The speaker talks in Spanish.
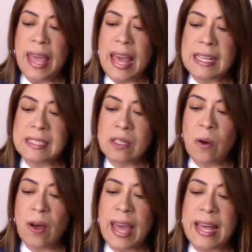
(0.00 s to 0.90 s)

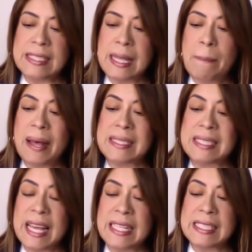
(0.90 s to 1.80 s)
Esto es de
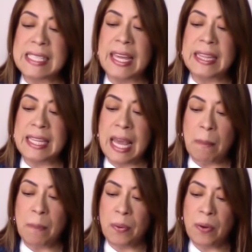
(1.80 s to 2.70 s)
paciencia y
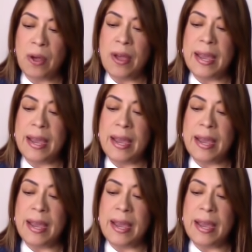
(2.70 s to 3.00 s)
tiempo.